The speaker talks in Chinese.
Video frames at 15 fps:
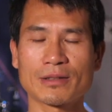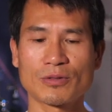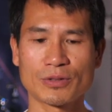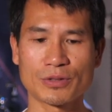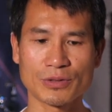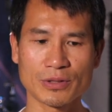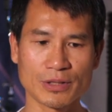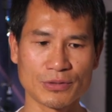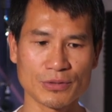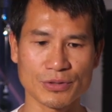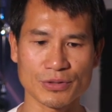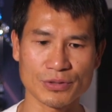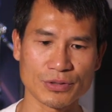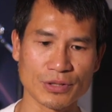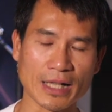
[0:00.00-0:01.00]
我觉得就
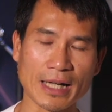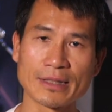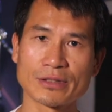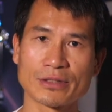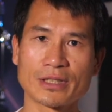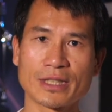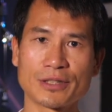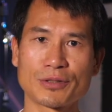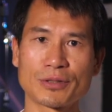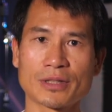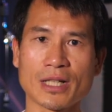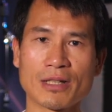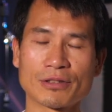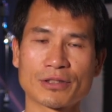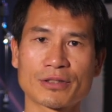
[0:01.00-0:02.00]
是还是得去
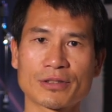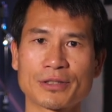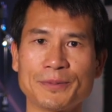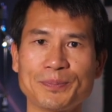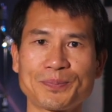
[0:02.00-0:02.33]
尝试。